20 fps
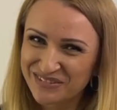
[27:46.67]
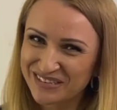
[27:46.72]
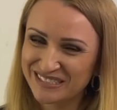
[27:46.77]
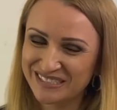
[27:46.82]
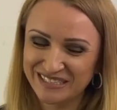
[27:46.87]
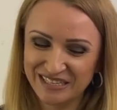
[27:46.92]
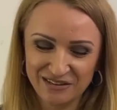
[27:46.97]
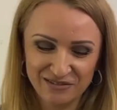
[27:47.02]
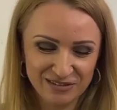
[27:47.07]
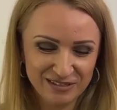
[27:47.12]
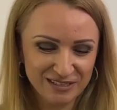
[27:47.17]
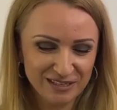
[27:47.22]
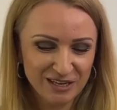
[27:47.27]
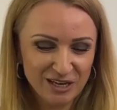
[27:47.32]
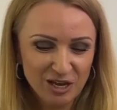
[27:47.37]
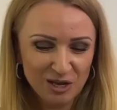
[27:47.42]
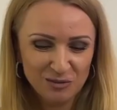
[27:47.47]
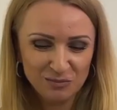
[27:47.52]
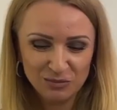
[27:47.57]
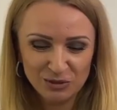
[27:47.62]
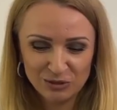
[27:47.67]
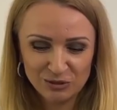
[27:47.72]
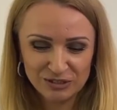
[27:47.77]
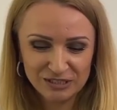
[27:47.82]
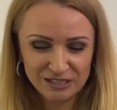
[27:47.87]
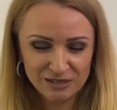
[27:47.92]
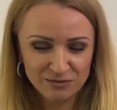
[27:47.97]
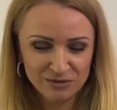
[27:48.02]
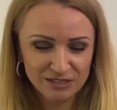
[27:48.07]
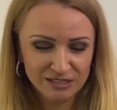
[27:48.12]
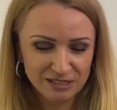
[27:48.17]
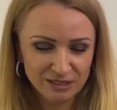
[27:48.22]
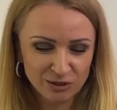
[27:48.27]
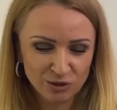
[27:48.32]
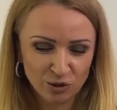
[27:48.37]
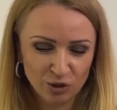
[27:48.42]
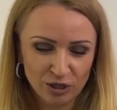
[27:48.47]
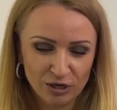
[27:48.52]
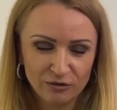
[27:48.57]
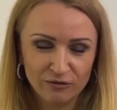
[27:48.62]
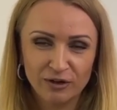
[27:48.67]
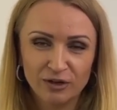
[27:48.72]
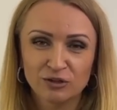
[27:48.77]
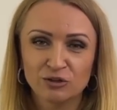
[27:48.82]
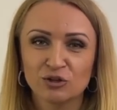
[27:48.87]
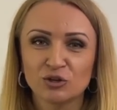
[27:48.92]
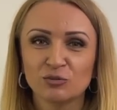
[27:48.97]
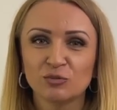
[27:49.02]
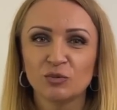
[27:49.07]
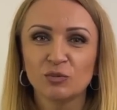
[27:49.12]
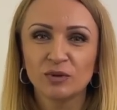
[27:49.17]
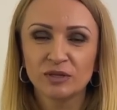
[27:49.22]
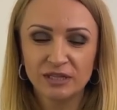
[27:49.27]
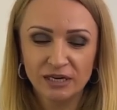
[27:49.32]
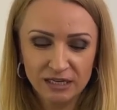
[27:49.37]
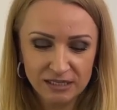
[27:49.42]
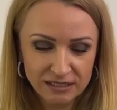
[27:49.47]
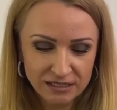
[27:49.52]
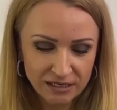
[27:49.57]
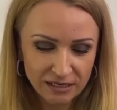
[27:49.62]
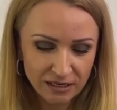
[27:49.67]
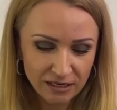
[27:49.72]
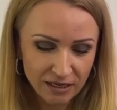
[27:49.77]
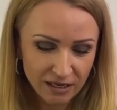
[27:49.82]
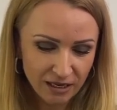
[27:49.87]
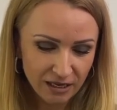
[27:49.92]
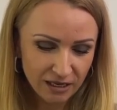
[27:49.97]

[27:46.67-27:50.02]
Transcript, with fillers: Представьте, минус 70 долларов, которые мы потратили,